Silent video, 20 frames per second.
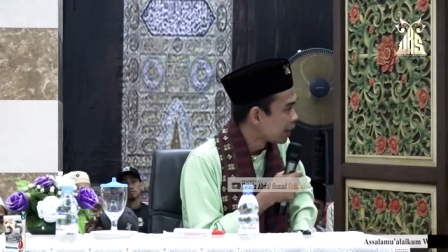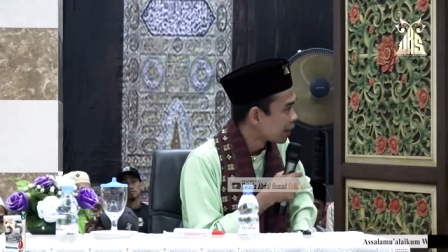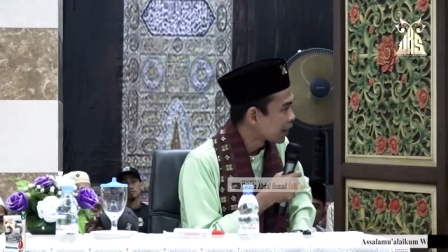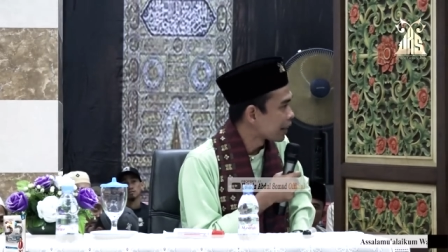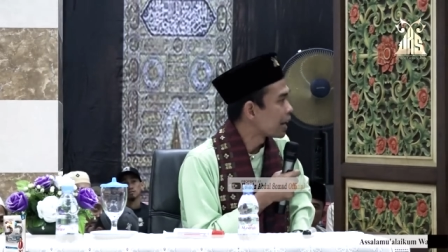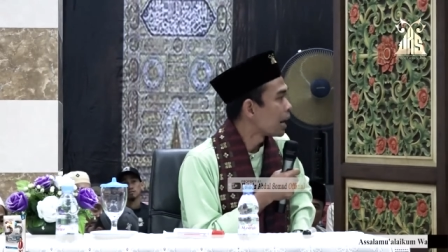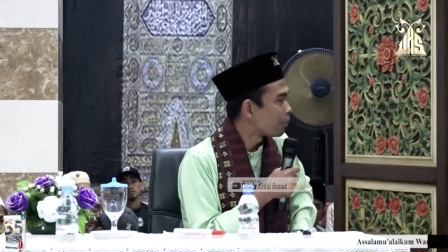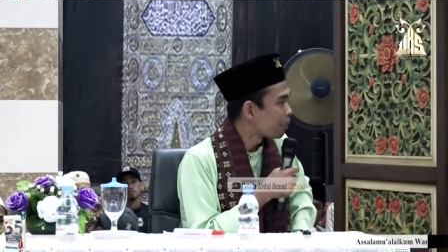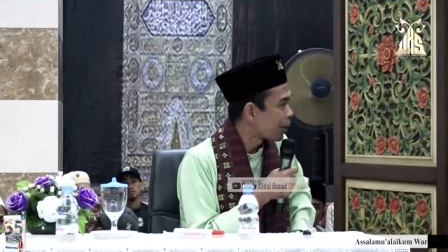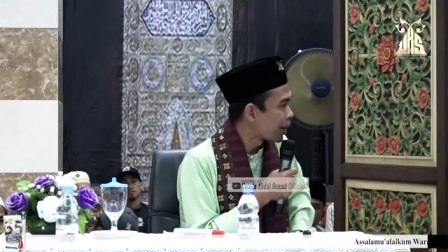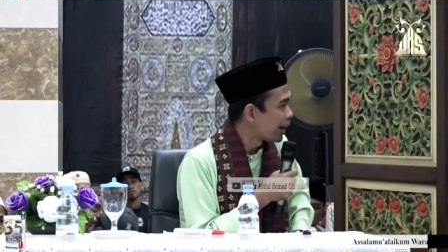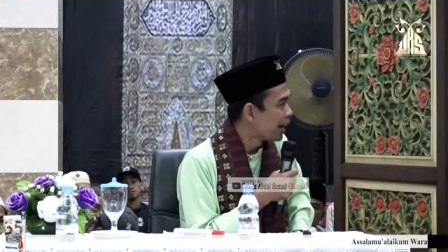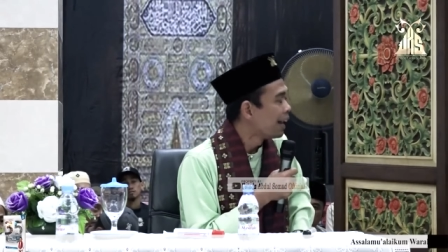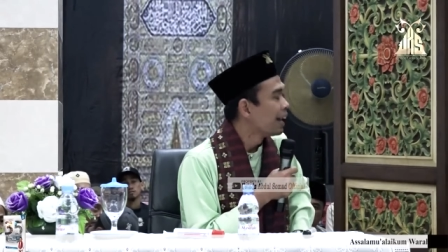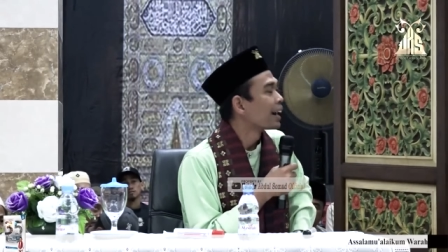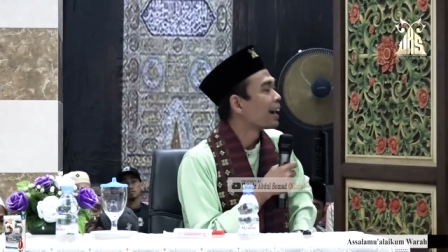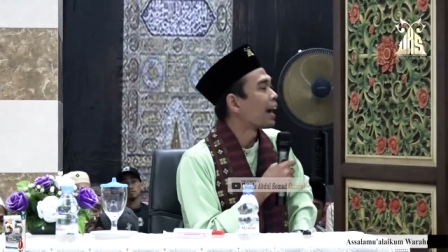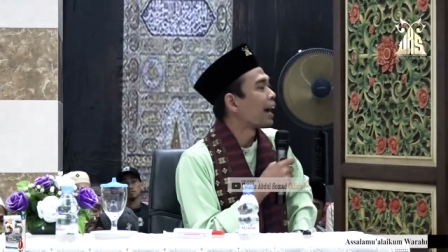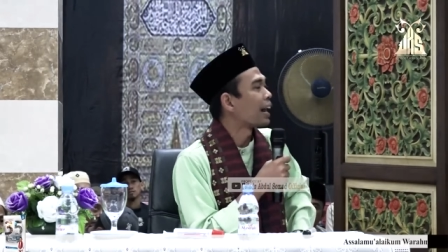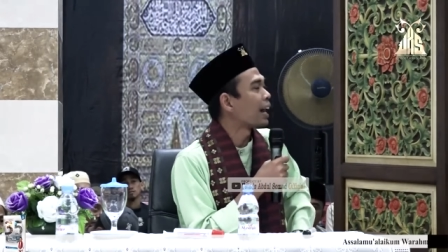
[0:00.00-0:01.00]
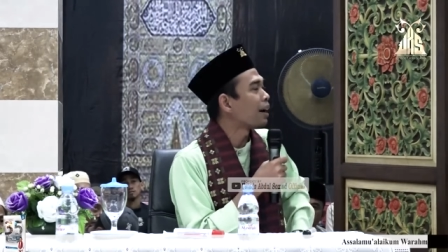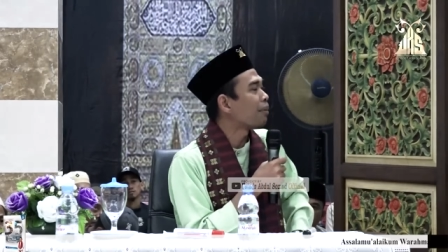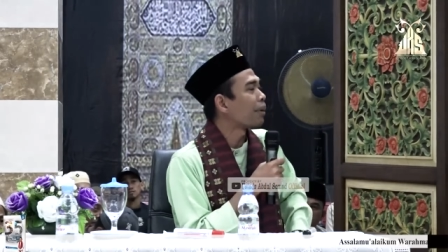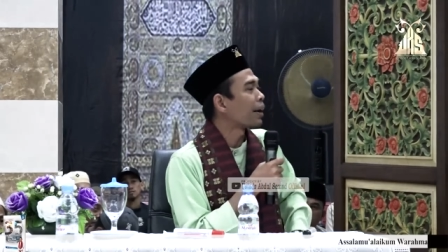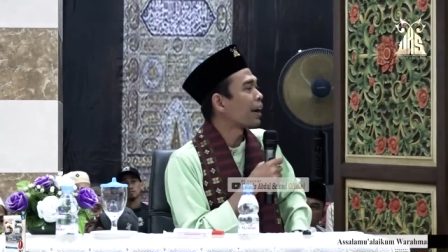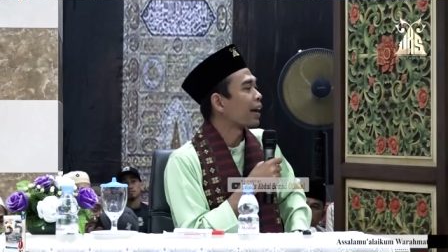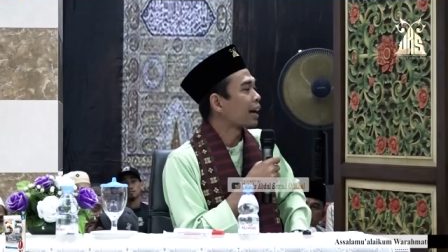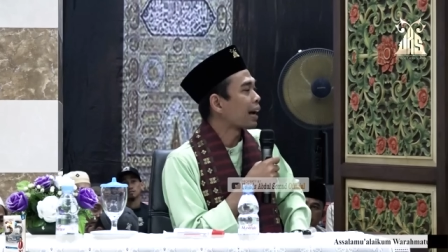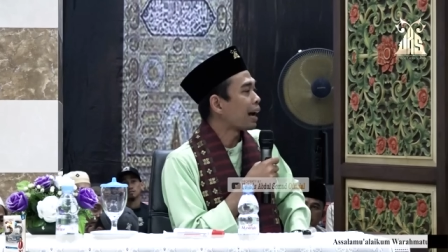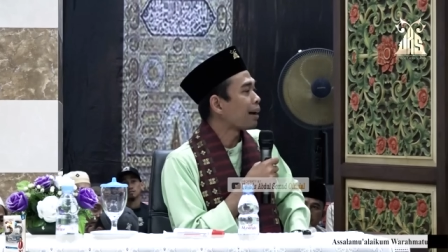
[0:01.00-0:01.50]
Kenapa? Karena
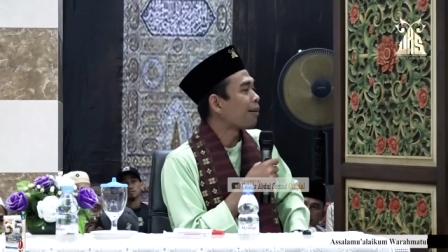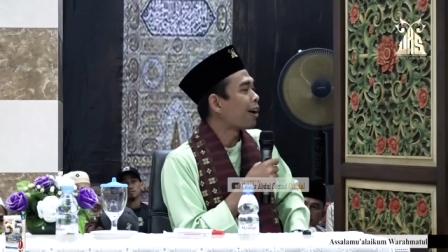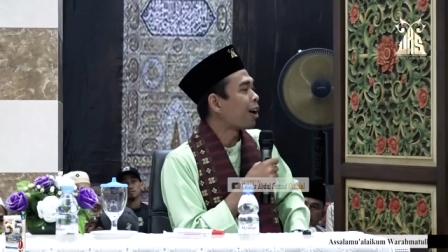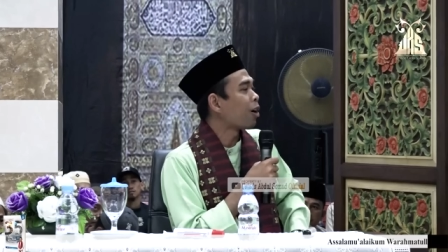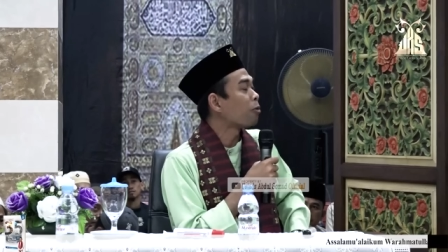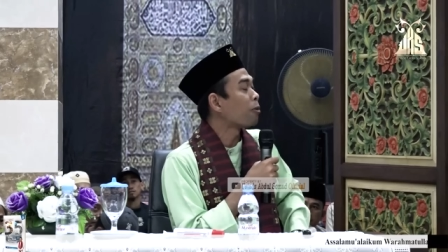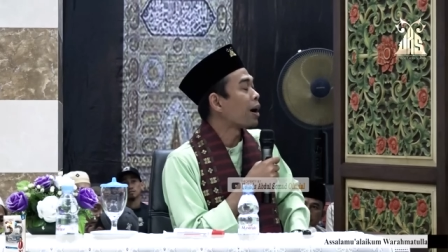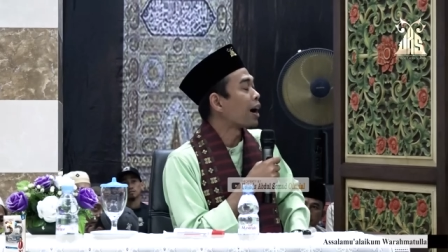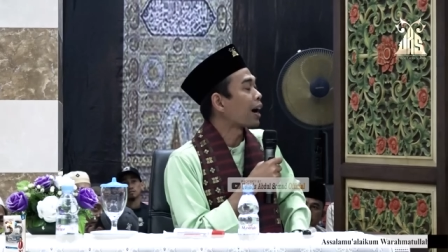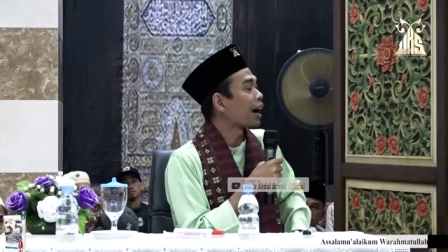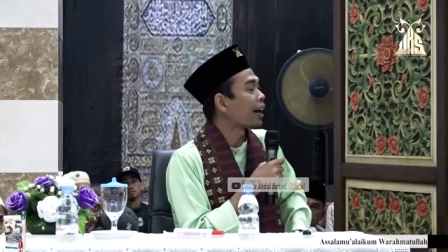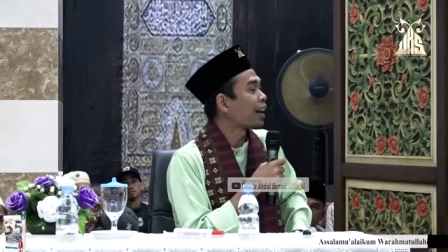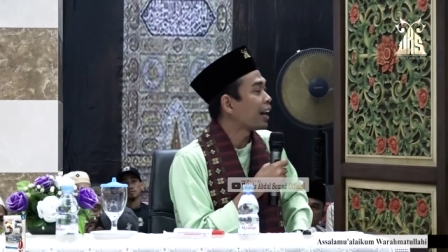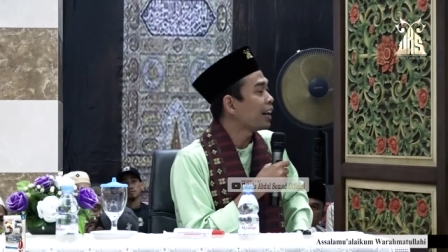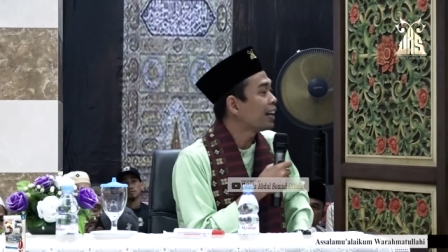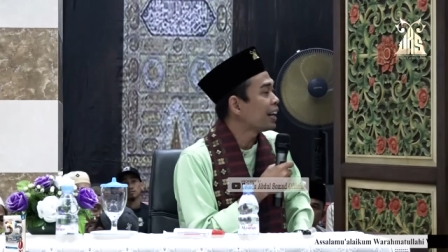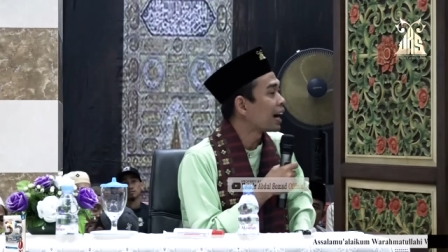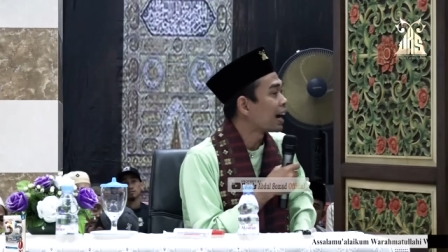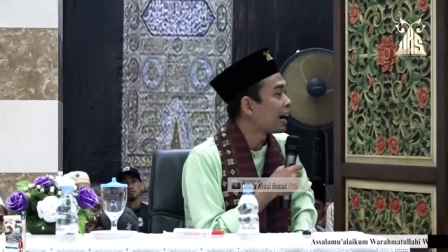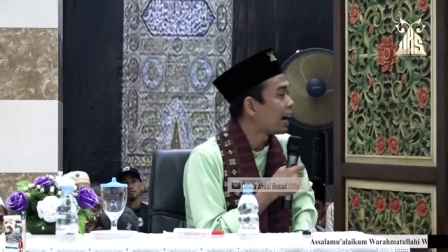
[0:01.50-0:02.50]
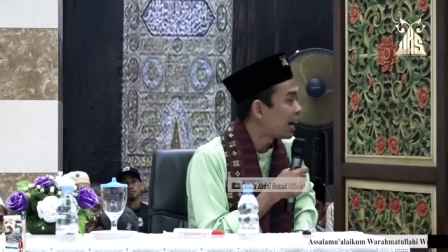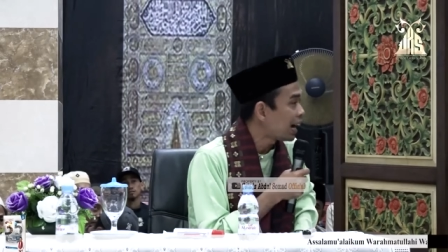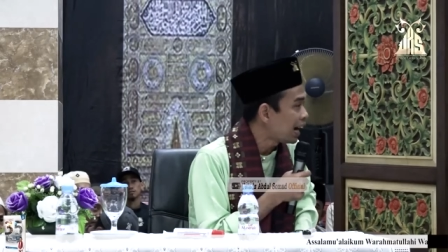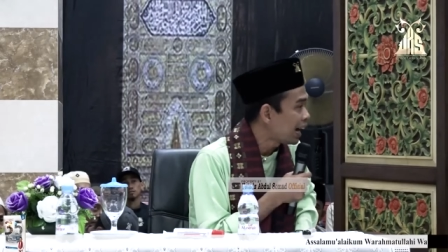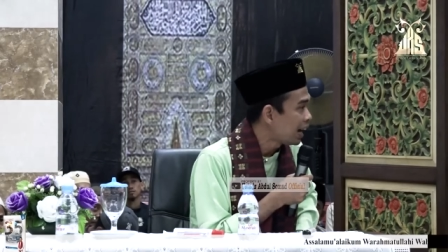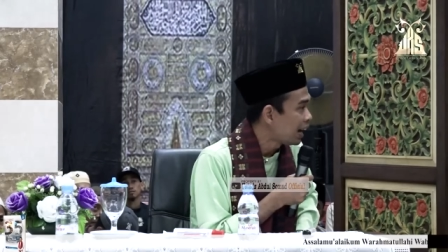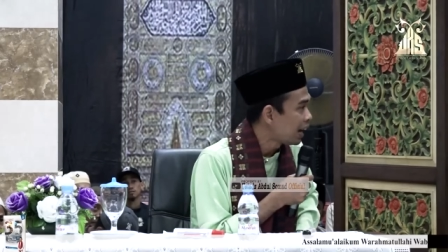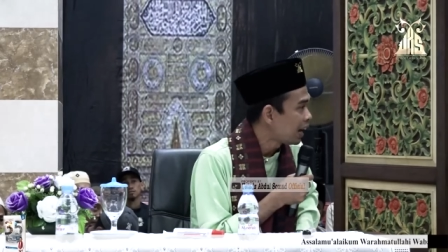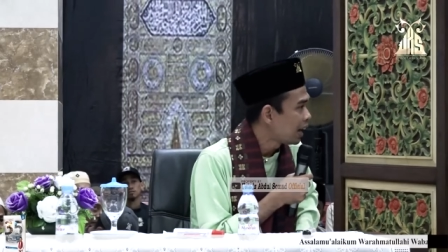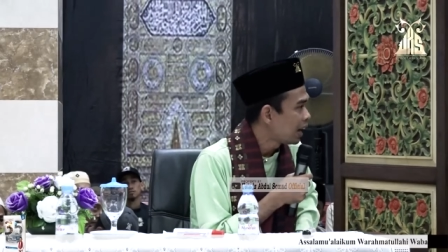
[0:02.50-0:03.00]
mereka mau makanan yang ha
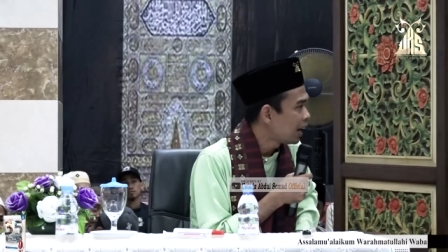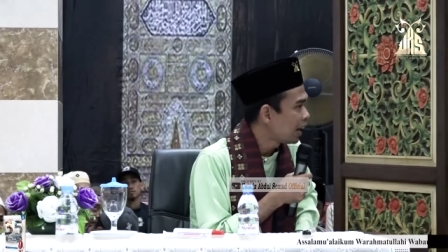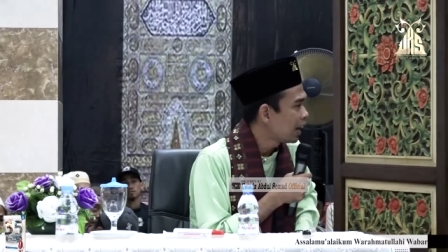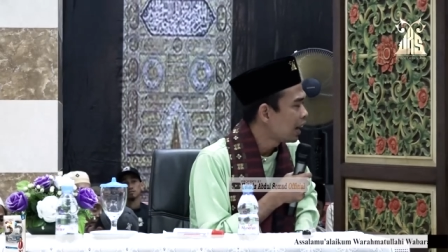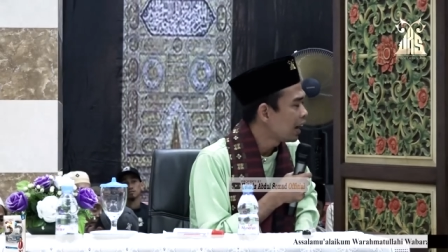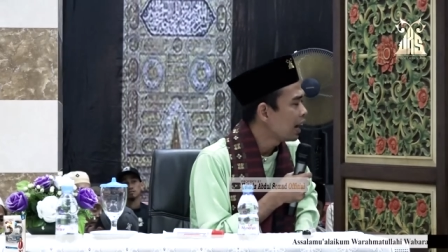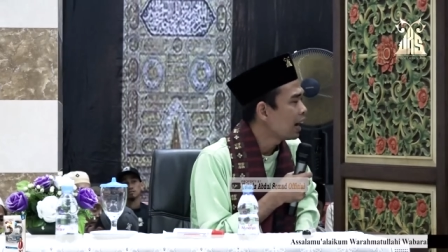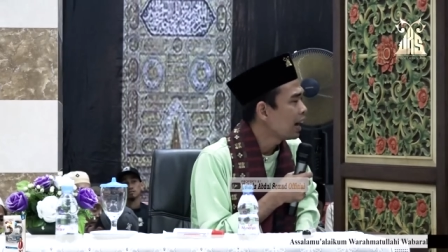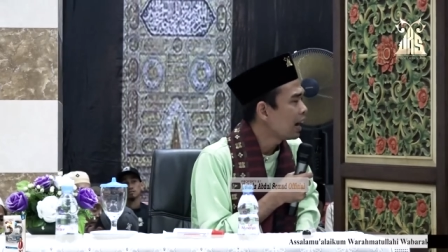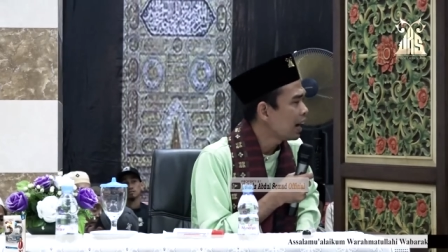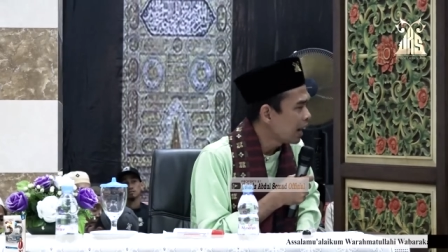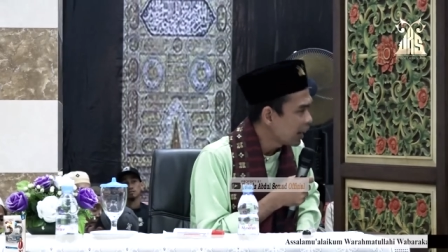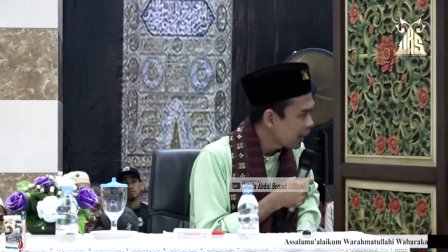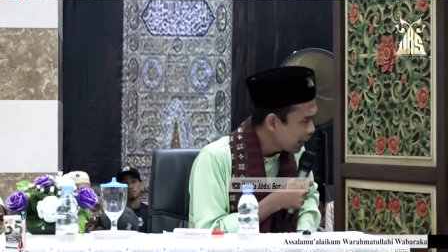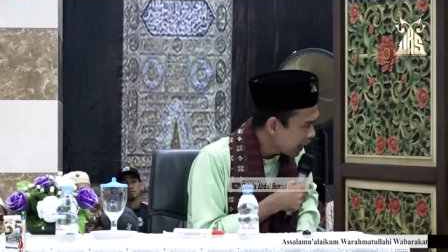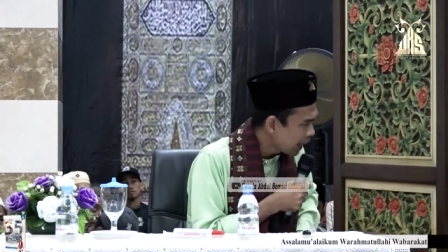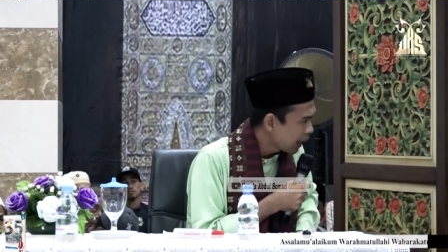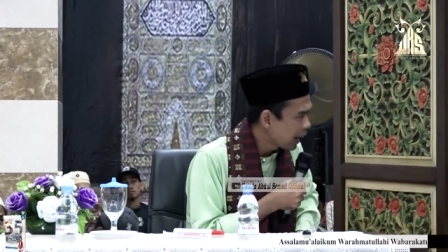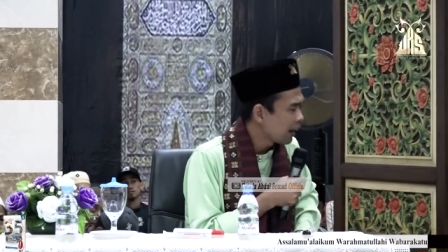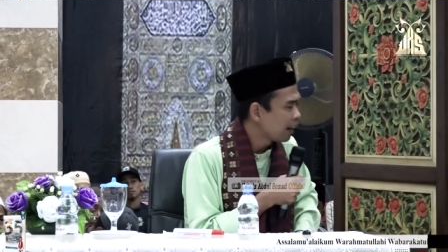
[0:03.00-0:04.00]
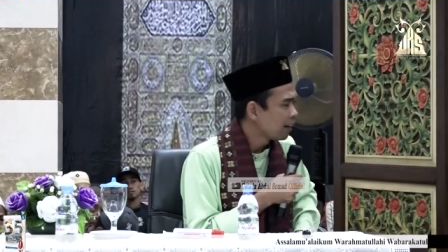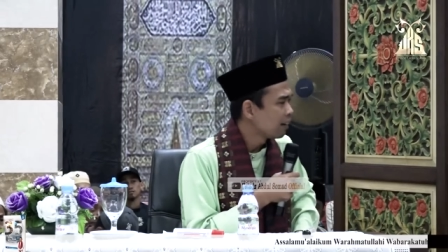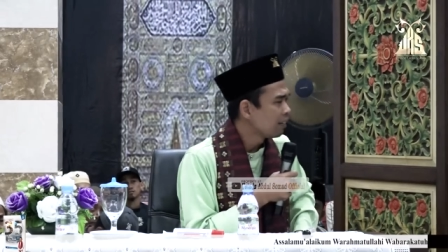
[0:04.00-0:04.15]
halal.